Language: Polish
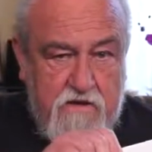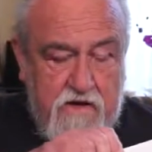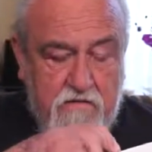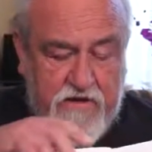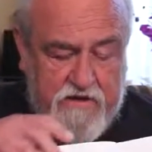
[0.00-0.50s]

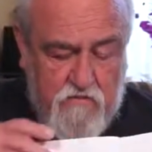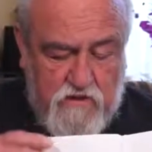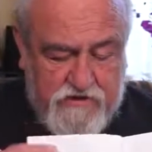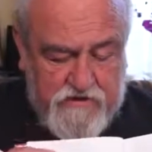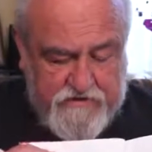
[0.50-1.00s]
Ameryka
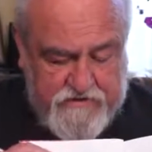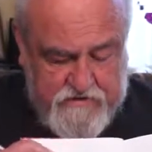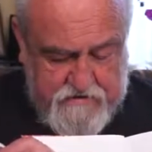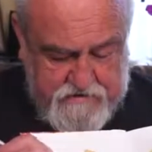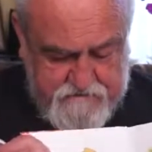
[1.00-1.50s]

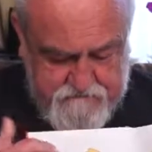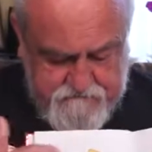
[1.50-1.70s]
Łacińska